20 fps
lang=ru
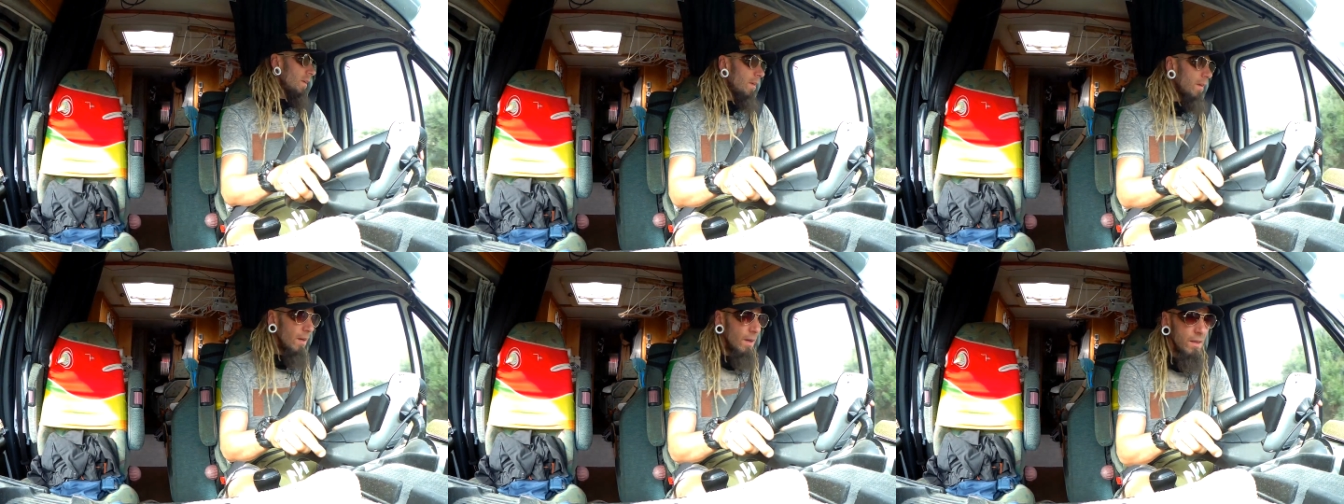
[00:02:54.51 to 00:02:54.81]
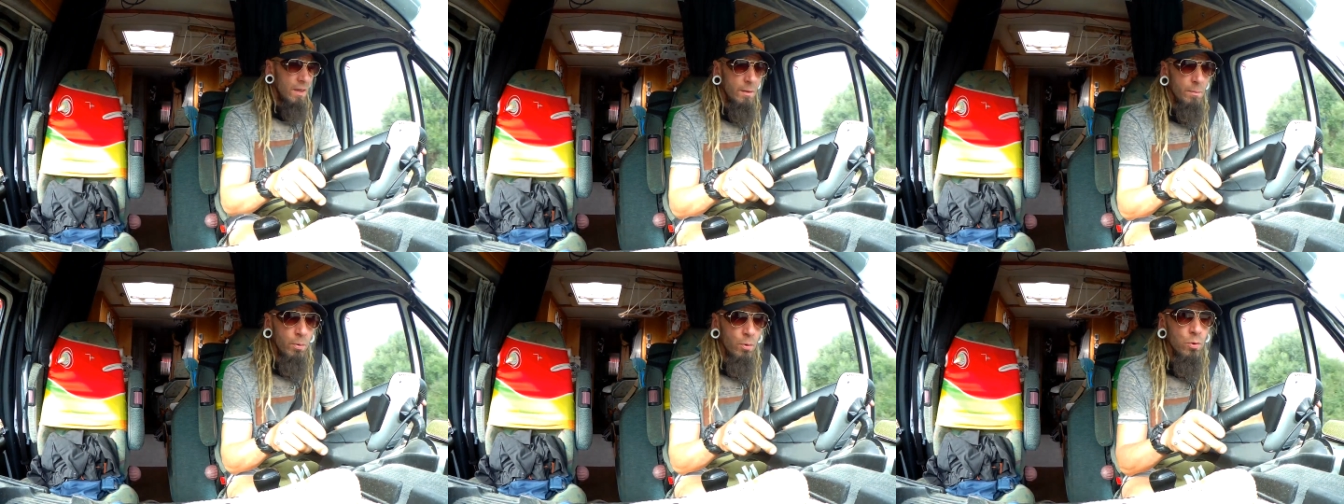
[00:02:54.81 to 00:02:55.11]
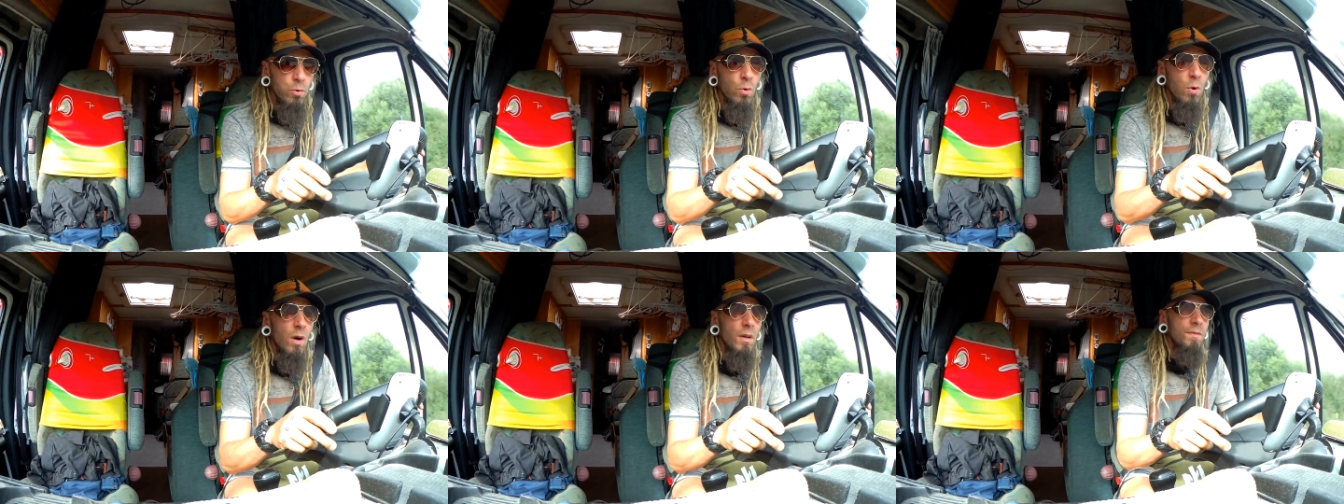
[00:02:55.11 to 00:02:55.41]
Я не
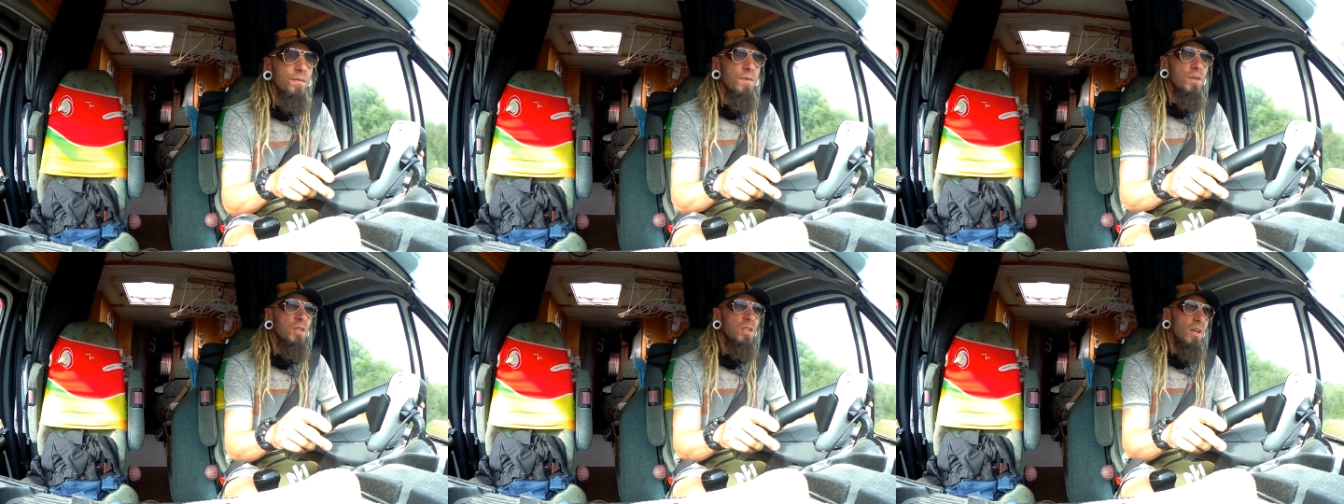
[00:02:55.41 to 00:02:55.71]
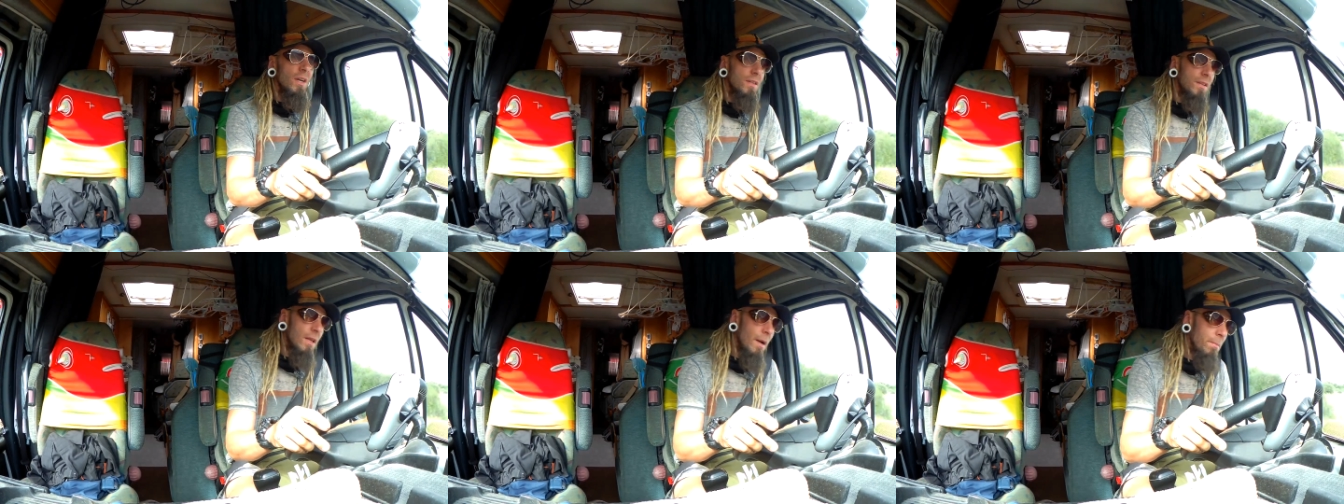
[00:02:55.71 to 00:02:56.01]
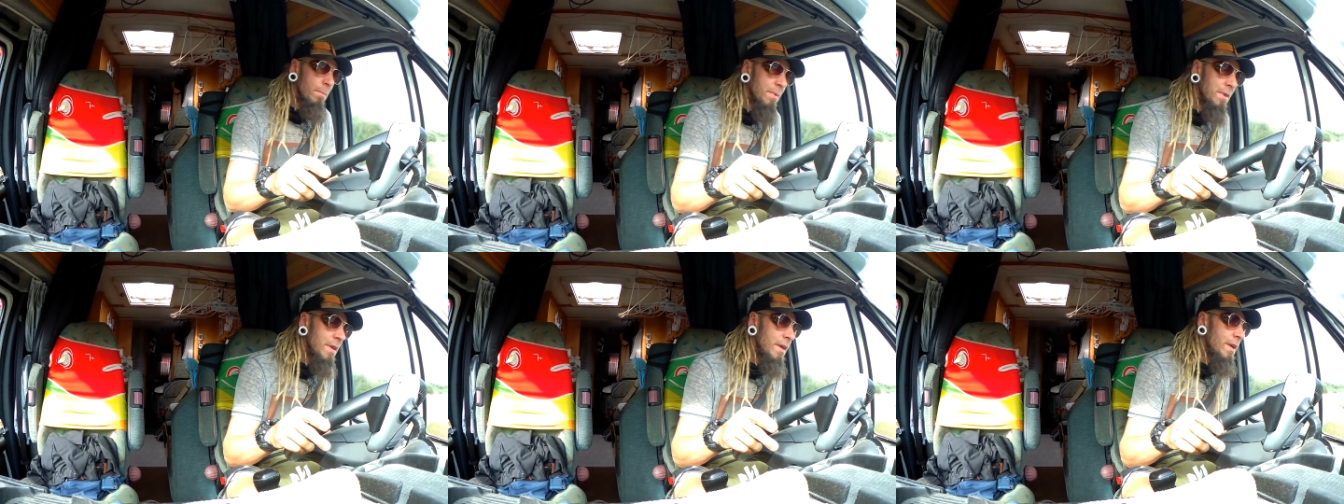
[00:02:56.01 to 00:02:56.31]
буду освещать
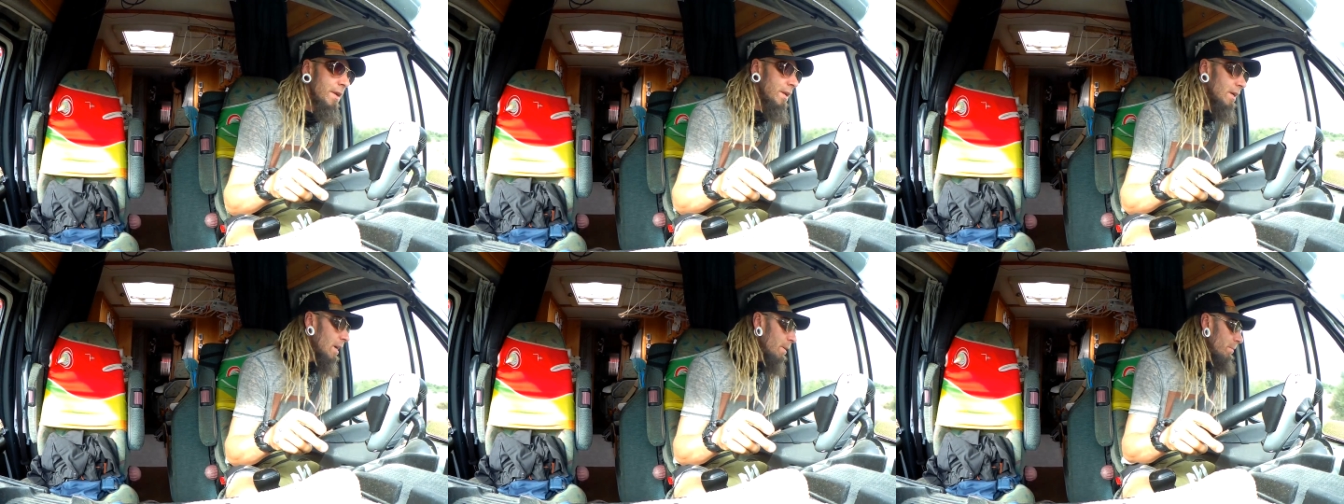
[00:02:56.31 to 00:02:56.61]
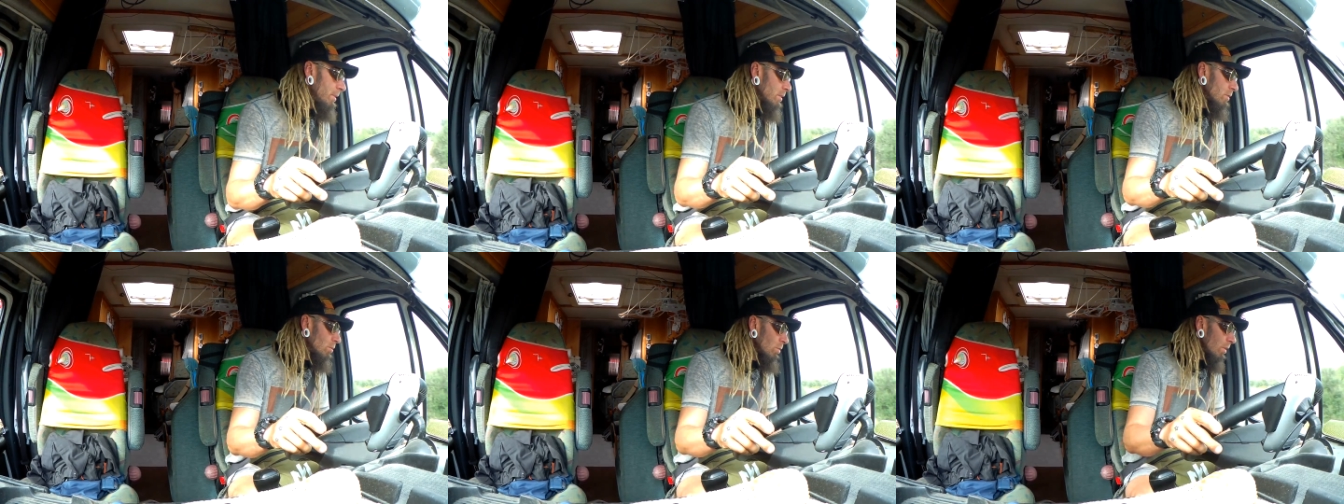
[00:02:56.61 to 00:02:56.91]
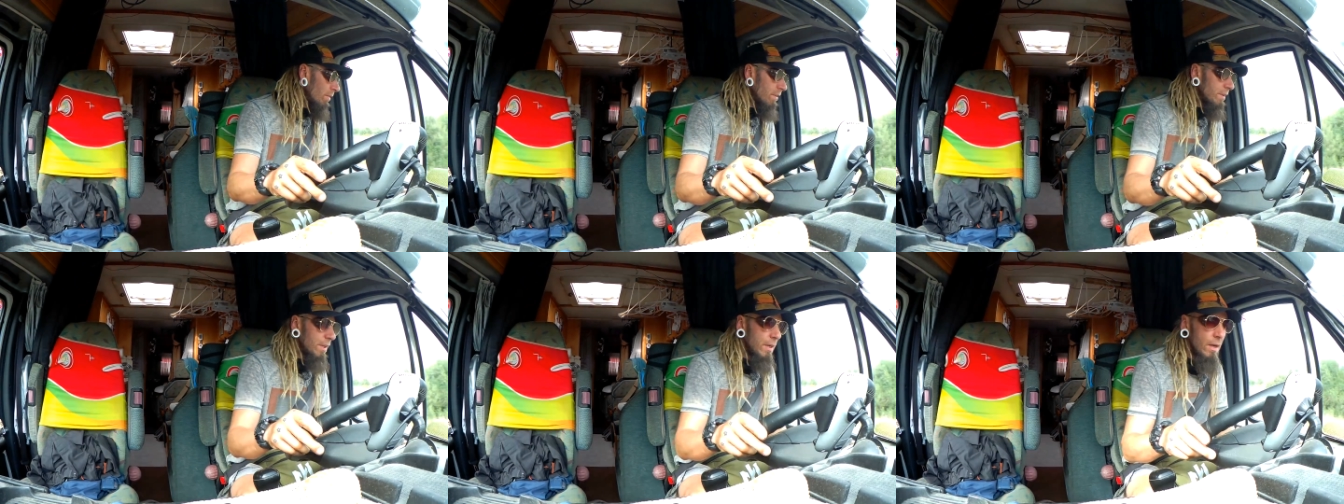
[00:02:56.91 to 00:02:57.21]
там
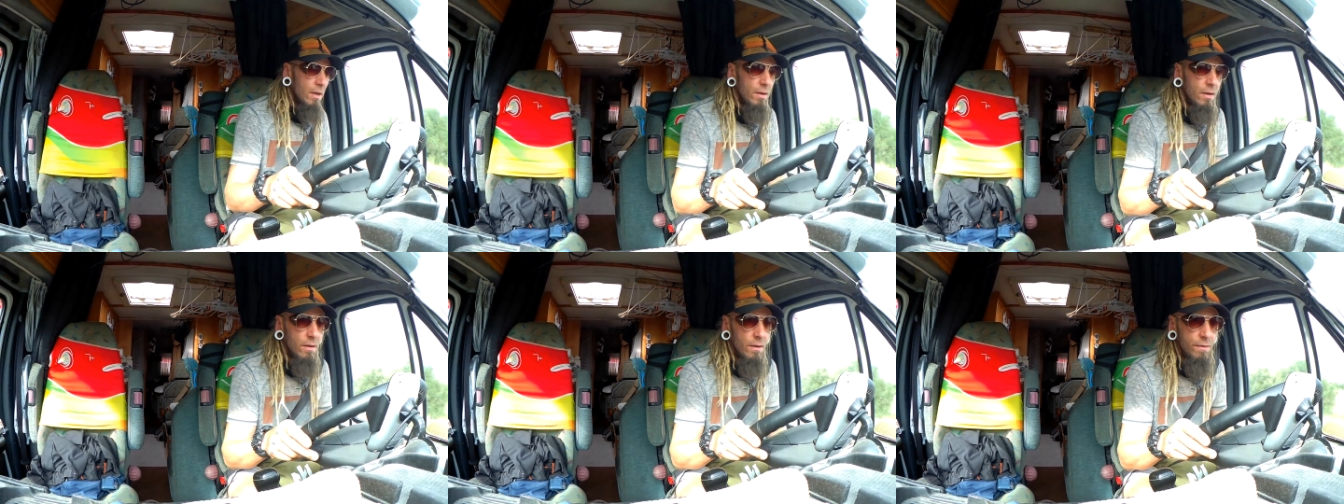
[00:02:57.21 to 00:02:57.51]
нерекомендованные